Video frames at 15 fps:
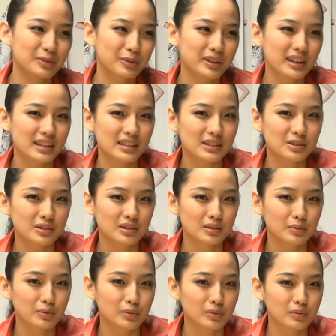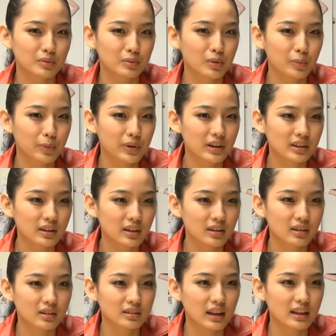我可以，就是我不会
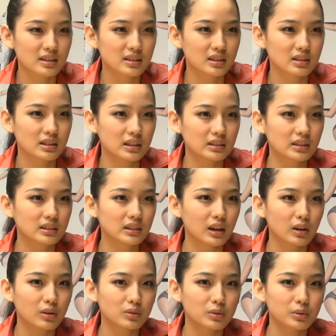care 男生一定要